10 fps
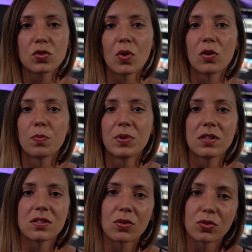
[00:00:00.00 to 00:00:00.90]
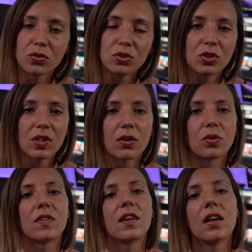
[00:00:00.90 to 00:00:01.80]
soit le paysan du champ d'à
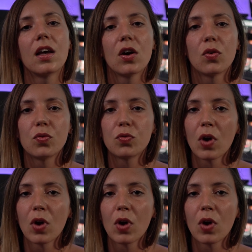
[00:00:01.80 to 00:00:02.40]
côté ou